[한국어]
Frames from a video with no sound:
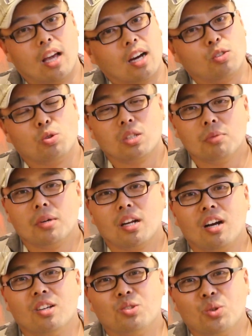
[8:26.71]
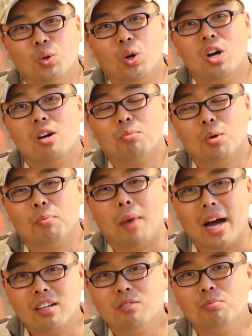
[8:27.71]
야 솔직히 말해가지고 뭐
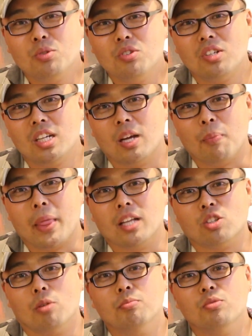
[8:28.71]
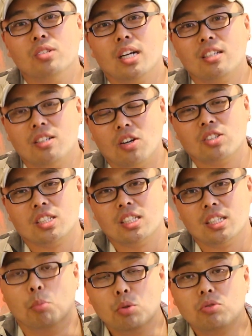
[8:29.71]
많은 분들이 네, 전문가들
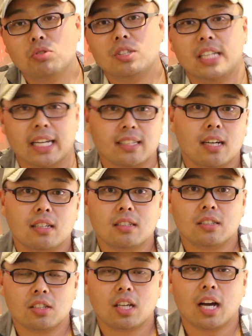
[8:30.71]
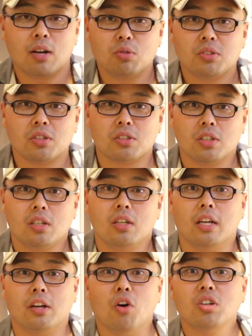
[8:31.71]
역시 모두들 예상을 그렇게 하고 있었죠
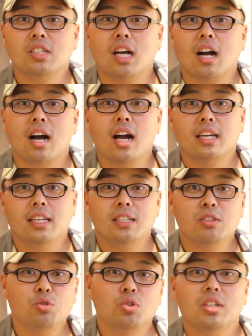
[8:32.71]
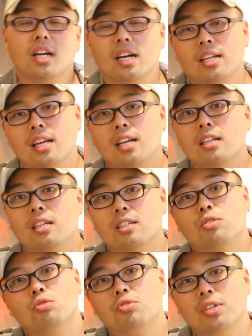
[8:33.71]
네, 러시아가 일주일 안에
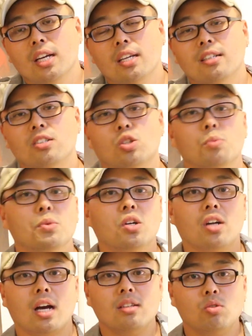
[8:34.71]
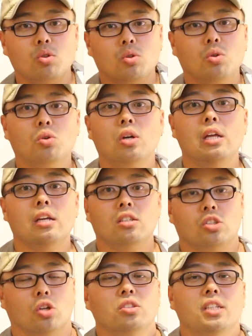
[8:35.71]
이 유크레인을 점령을 한 뒤로
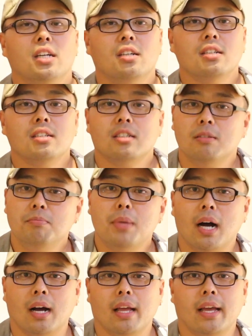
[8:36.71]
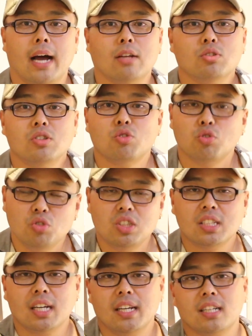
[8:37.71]
전쟁을 금방 네, 아주
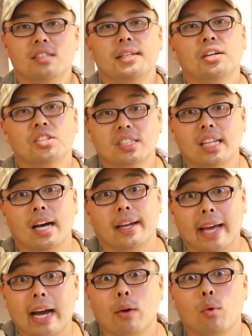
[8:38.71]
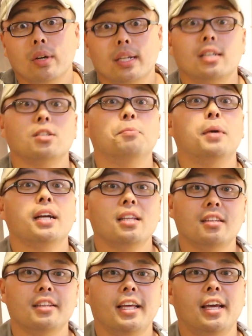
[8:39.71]
순식간에 끝낼 것이다 라고 그렇게 전망을
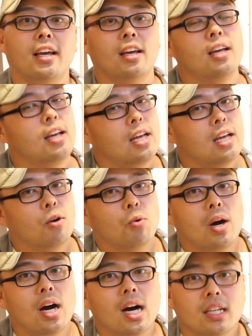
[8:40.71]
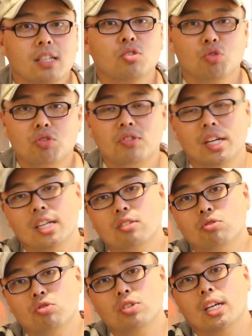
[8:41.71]
했는데 와, 이
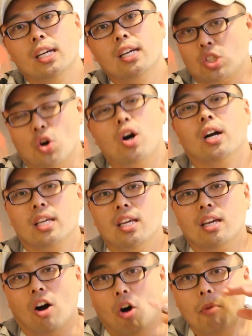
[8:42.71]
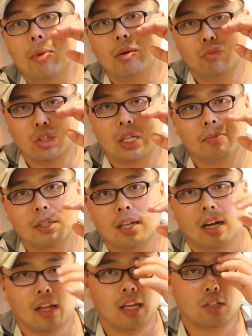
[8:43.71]
유크레인군의 저항이
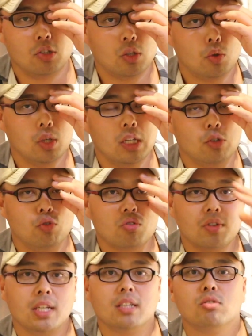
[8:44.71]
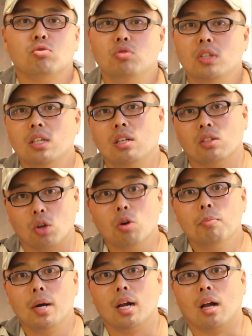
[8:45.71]
어마무시합니다. 예, 그리고 이 유크레인군이
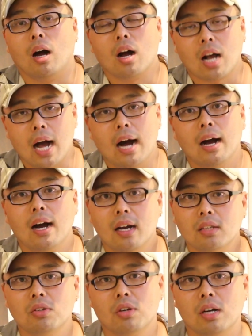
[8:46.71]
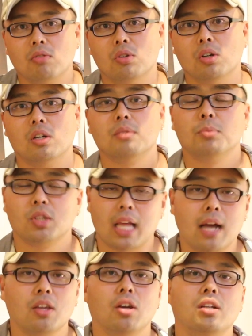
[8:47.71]
정말 아, 강하더라고요. 뭐
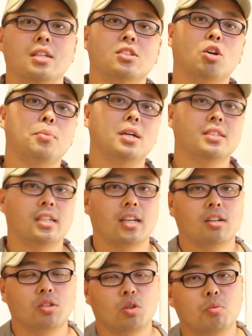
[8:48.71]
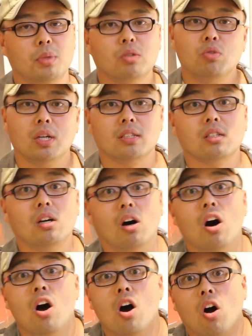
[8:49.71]
당연히 서방 세계 그리고 미국에서